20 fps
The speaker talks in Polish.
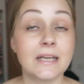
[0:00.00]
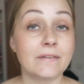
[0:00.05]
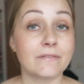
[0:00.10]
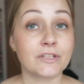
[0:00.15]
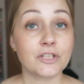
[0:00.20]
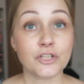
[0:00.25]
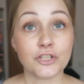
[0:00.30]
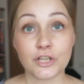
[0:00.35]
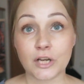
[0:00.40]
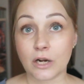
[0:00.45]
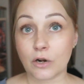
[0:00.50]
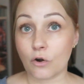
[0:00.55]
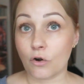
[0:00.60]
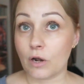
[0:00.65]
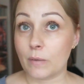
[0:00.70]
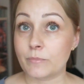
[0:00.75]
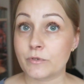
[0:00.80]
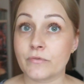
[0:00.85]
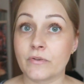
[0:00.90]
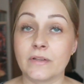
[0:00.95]
Wiecie, że ja
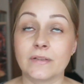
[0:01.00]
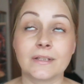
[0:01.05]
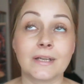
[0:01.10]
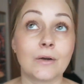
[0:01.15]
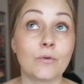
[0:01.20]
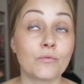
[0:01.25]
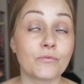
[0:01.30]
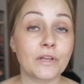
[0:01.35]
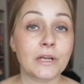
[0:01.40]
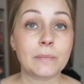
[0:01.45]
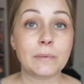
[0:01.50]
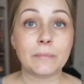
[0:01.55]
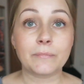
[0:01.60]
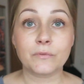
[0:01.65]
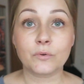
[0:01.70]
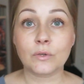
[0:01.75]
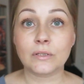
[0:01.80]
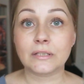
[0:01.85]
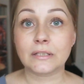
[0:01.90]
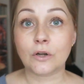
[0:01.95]
kocham święta, uwielbiam
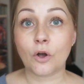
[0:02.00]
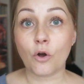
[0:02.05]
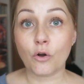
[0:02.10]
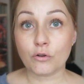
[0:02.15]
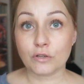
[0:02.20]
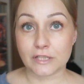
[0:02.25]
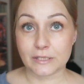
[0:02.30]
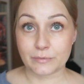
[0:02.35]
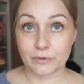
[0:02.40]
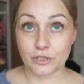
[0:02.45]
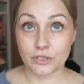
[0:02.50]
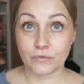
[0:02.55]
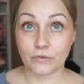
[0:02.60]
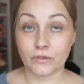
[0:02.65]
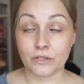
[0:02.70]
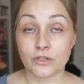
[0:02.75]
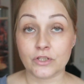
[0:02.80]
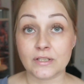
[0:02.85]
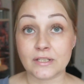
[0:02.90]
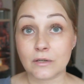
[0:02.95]
w ogóle ten okres
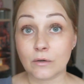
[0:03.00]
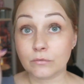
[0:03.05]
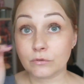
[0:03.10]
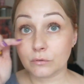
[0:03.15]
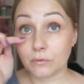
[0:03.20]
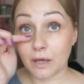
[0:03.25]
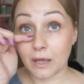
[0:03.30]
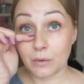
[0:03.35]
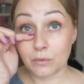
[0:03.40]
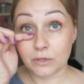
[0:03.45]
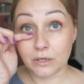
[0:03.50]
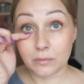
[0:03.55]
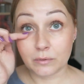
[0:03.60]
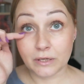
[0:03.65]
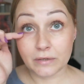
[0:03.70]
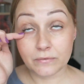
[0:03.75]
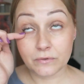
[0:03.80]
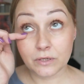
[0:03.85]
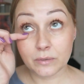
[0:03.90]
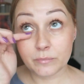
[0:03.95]
przedświąteczny, całą tą aurę, bo
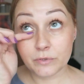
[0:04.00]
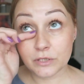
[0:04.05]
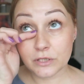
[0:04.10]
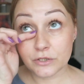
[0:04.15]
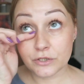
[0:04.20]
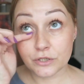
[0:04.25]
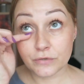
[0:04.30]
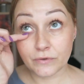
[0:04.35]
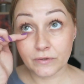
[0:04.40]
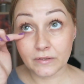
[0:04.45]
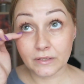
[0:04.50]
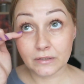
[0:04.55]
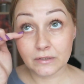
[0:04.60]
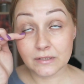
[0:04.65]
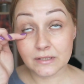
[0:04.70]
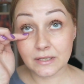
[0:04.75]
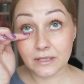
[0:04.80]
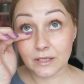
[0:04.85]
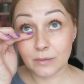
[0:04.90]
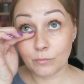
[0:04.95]
ja w ogóle myślę, że święta to
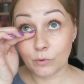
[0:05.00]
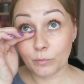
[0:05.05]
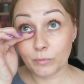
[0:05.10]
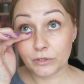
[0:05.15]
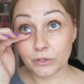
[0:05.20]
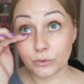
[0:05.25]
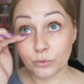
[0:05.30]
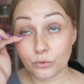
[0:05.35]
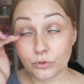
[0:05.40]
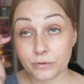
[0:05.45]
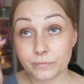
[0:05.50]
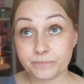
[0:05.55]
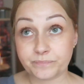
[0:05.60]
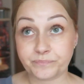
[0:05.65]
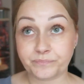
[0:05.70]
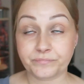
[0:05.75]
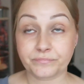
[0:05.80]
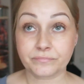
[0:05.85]
jest taki moment, który